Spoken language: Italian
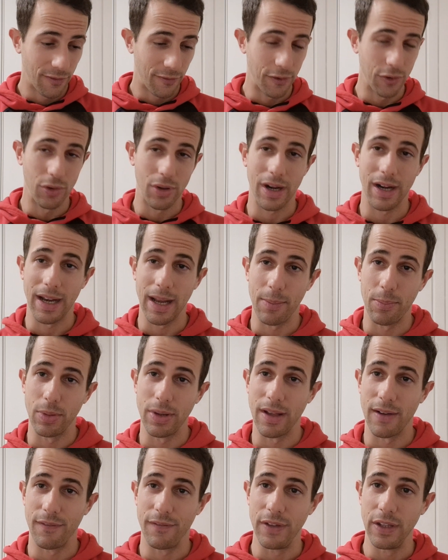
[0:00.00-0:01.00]
Finora il
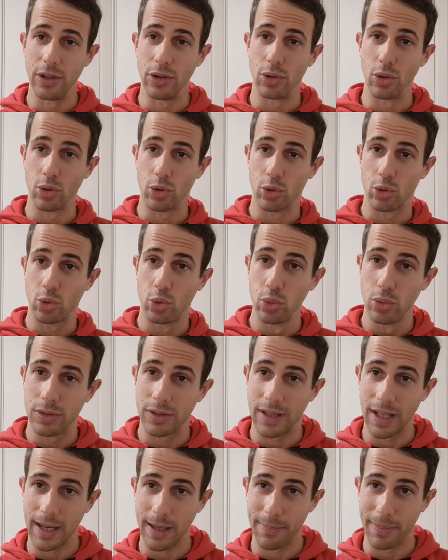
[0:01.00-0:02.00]
Napoli ha vinto
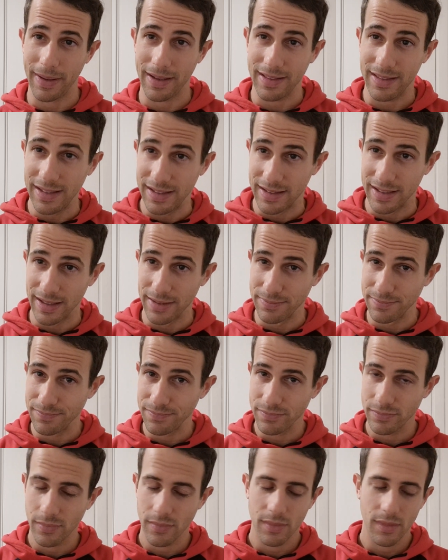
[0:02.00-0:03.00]
tutte le partite,